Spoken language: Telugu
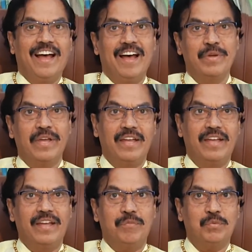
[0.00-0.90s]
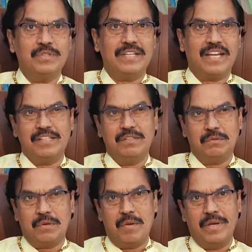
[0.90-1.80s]
ఆమె పోతే
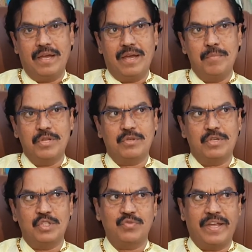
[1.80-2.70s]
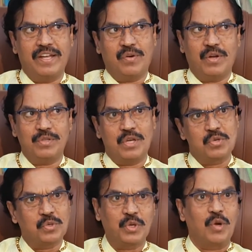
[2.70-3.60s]
నాకెందుకు ఆమె ఆమెతో నేను స్వయంగా కూడా ఒకసారి
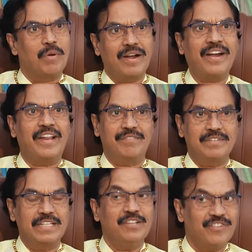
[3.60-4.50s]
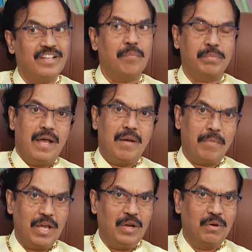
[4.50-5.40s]
షూటింగ్లో మాట్లాడాను ఇది ఫిదాప్ ఆ
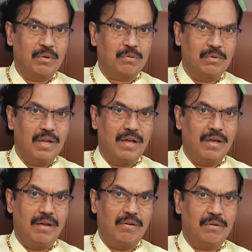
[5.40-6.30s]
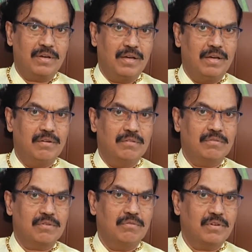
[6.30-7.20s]
అమ్మాయిలో ఒక ఉన్న ఒక
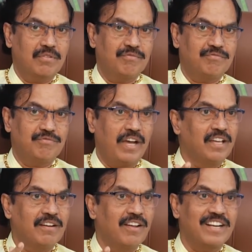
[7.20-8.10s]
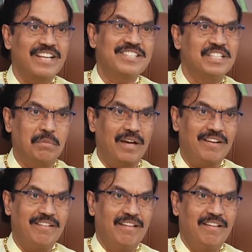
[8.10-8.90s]
ఒక ఫైర్ నాకు నచ్చింది బాగా